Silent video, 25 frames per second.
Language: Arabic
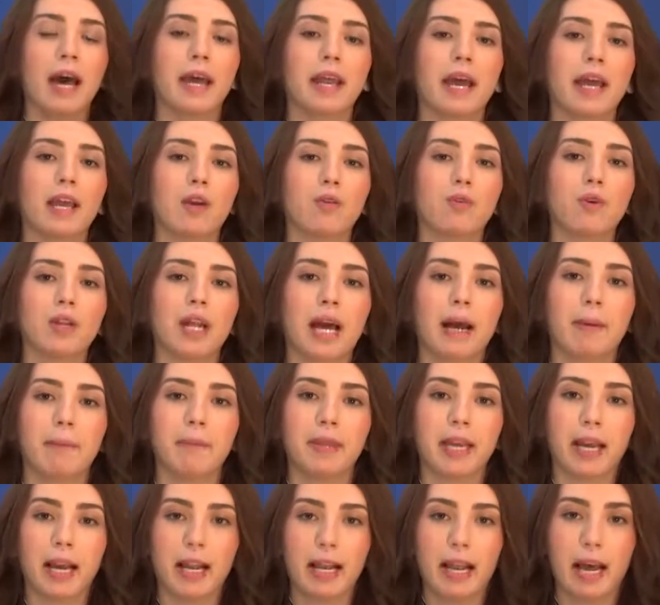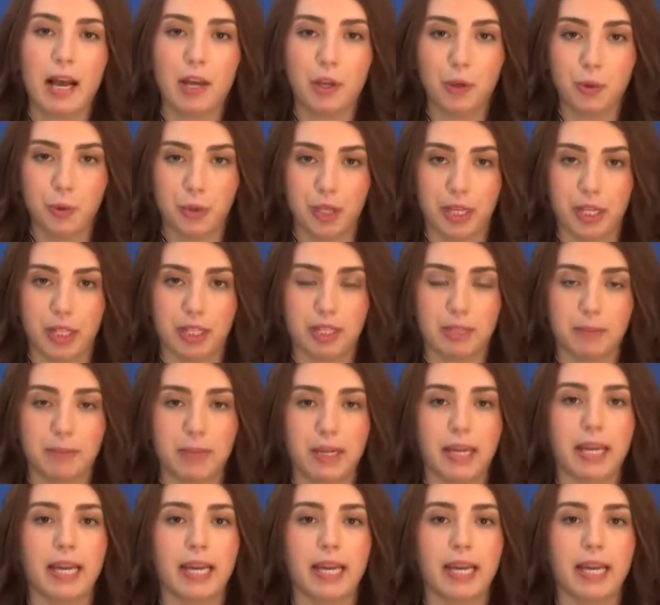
رح نكون عم نخلق يونت من